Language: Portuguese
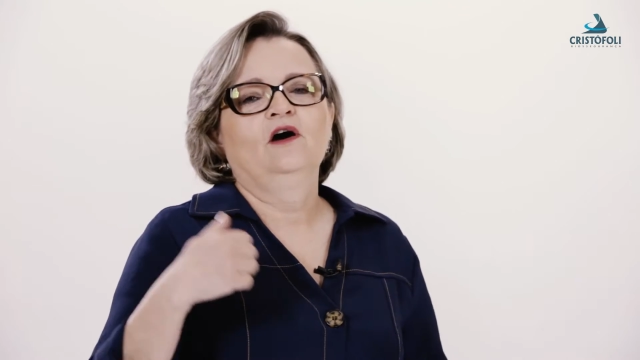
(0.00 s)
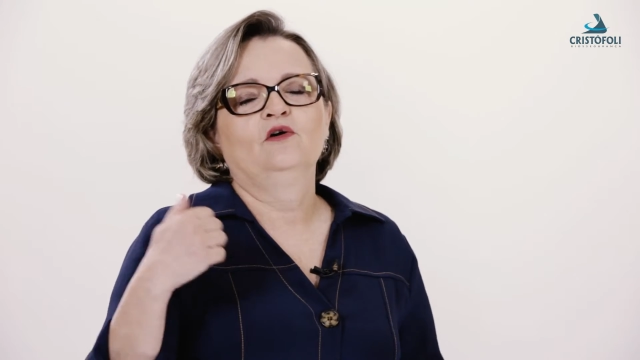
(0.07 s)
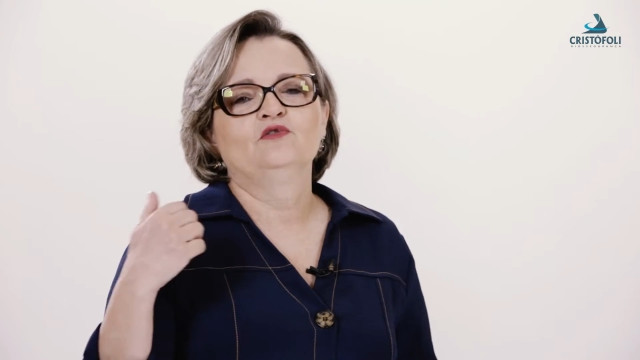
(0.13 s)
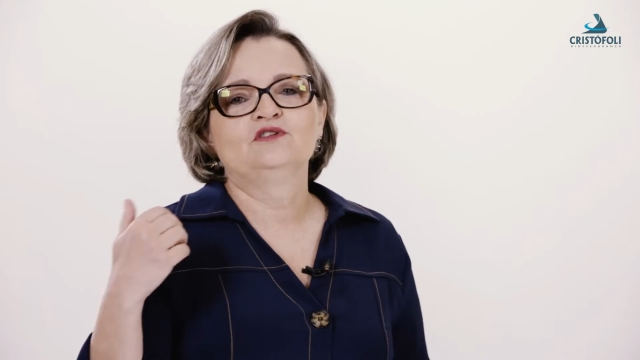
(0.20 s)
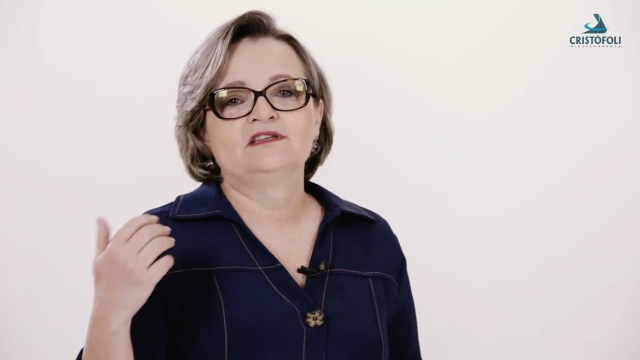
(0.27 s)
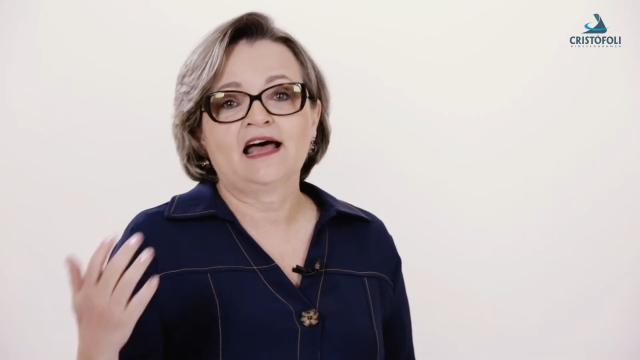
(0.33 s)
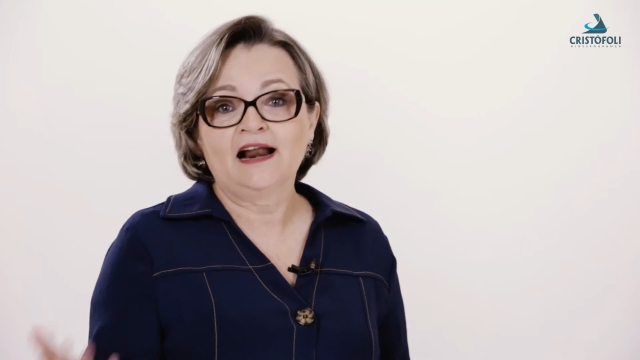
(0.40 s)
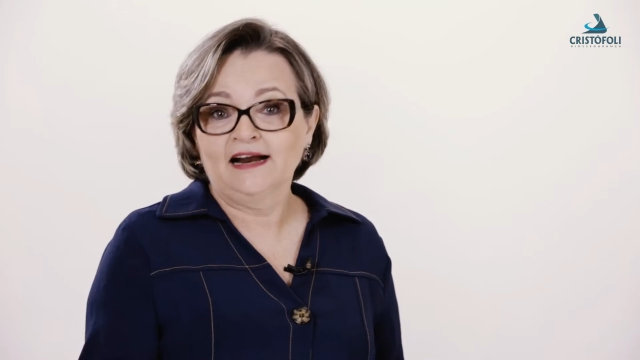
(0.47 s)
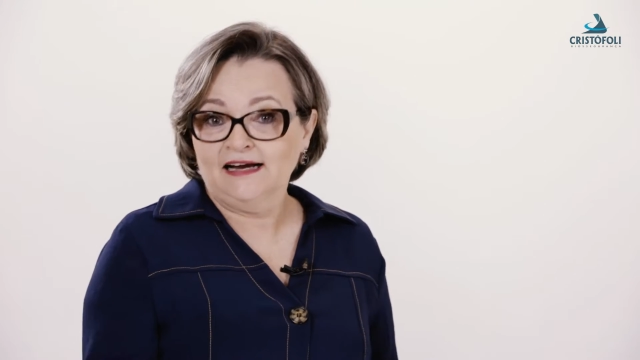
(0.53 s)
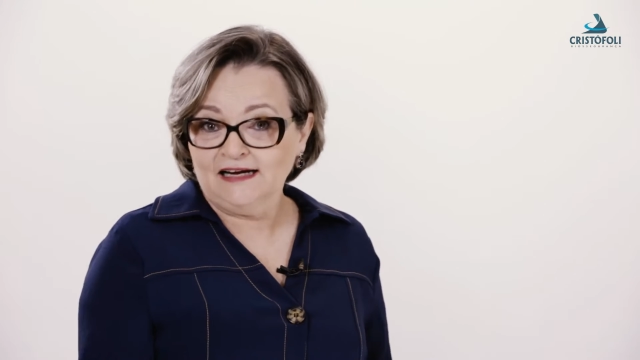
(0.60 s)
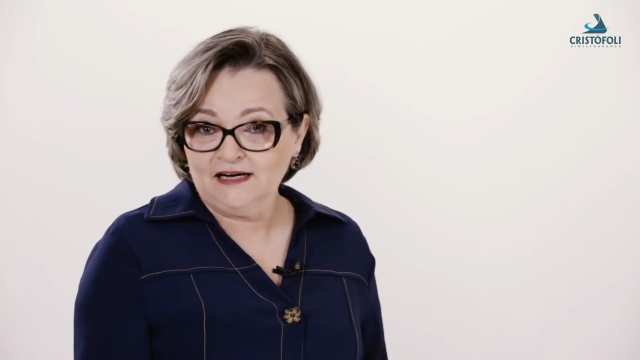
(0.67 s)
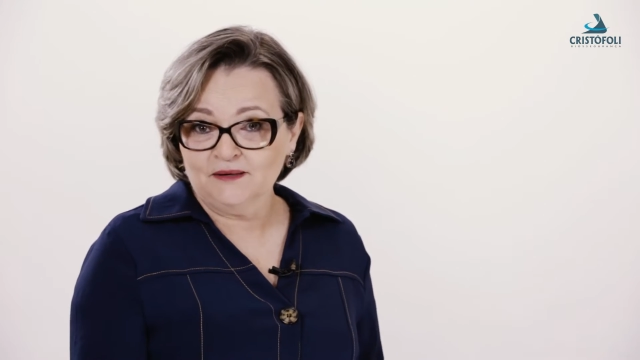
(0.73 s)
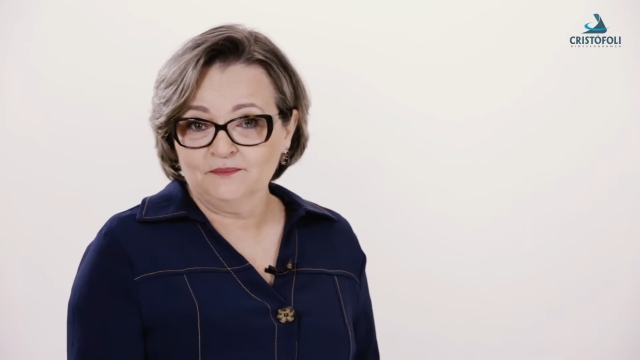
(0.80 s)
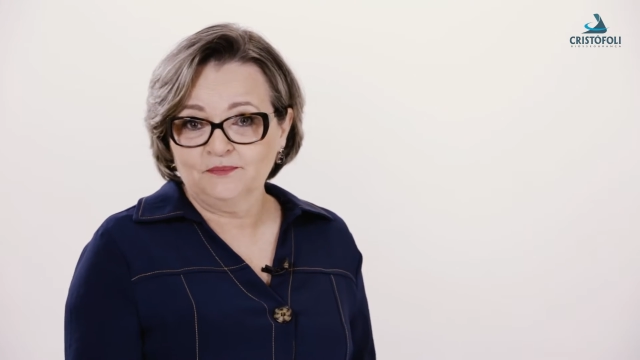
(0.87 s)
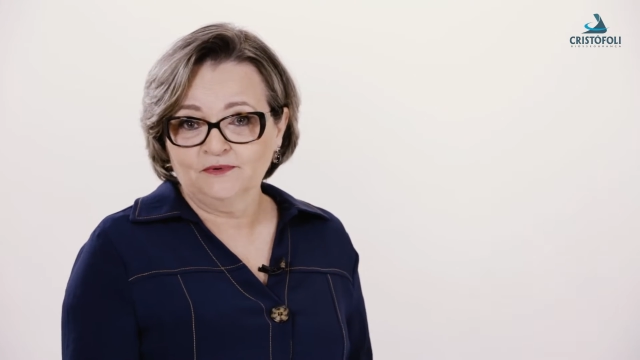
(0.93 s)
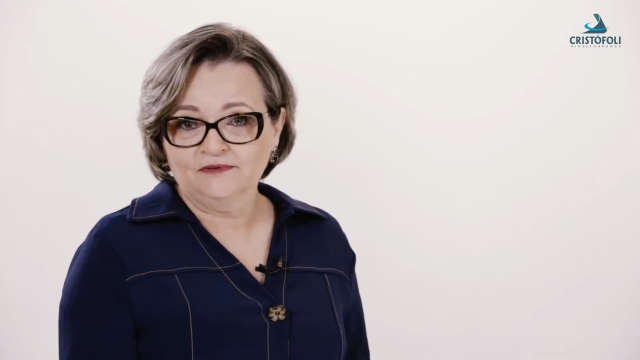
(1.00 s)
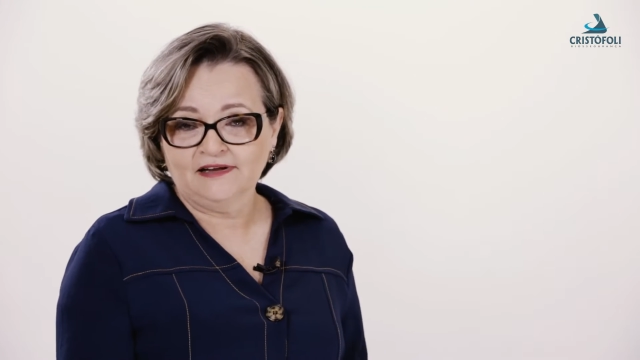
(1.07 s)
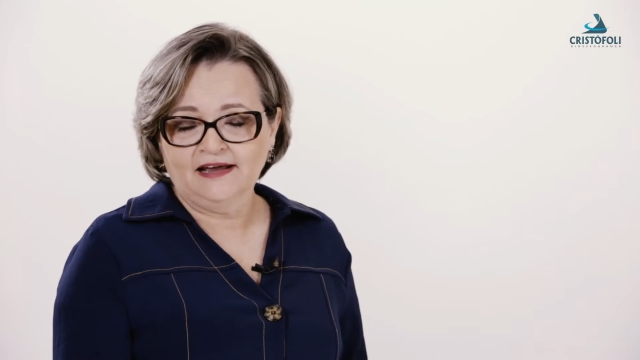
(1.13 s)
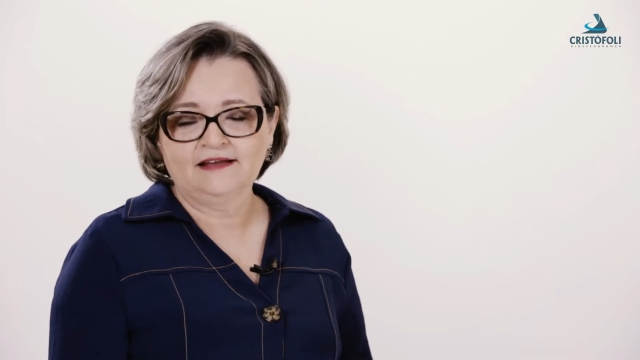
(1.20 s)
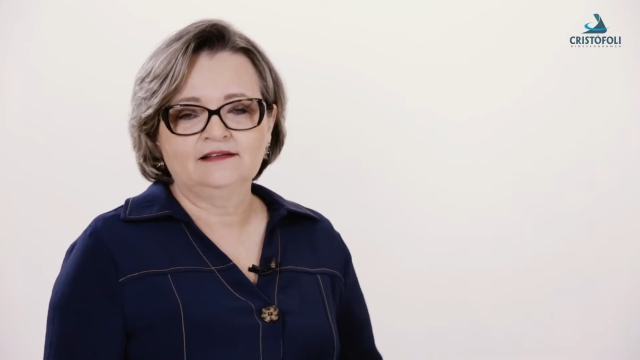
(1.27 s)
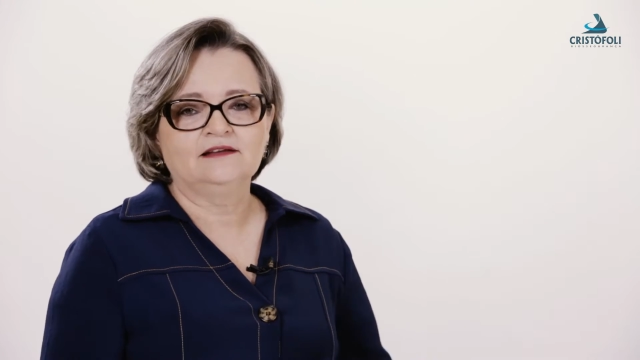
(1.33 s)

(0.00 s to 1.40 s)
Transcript: ou sarampo, né?